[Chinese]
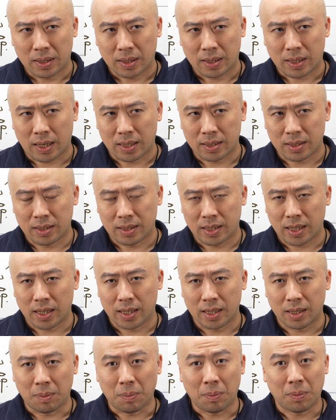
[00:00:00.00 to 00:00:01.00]
他是
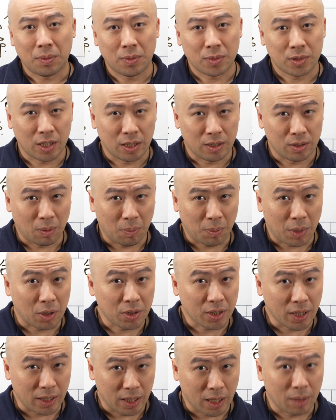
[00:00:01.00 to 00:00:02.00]
在金融保
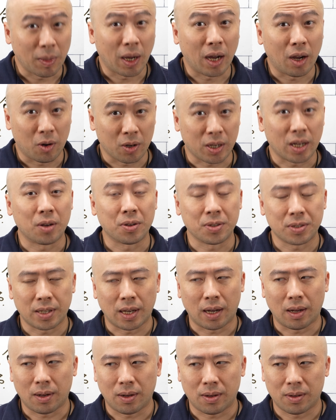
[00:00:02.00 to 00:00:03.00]
险业嘛，哈，刚刚
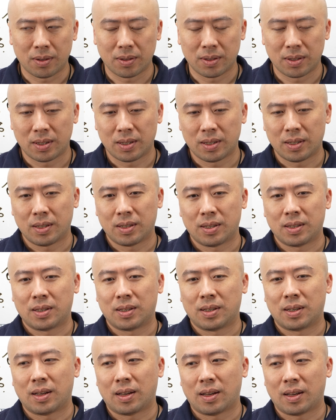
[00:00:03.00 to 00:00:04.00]
讲哈，
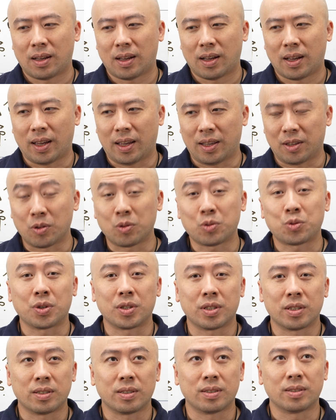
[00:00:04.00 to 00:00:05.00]
哎，都觉
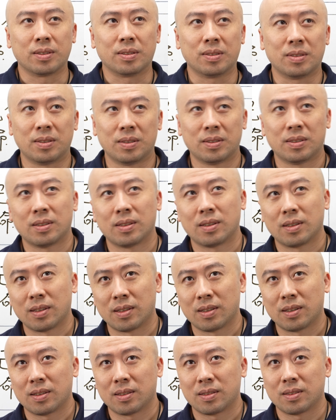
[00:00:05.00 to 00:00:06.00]
得
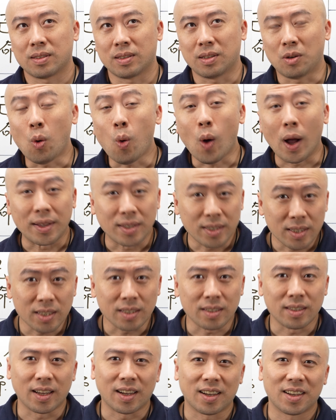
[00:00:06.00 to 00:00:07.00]
这个环
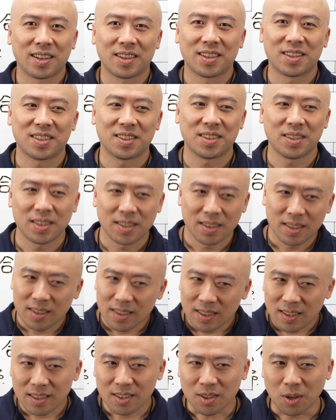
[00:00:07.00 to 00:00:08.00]
境啊、
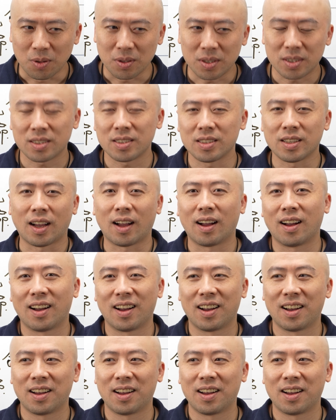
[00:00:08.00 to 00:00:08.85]
同事啊，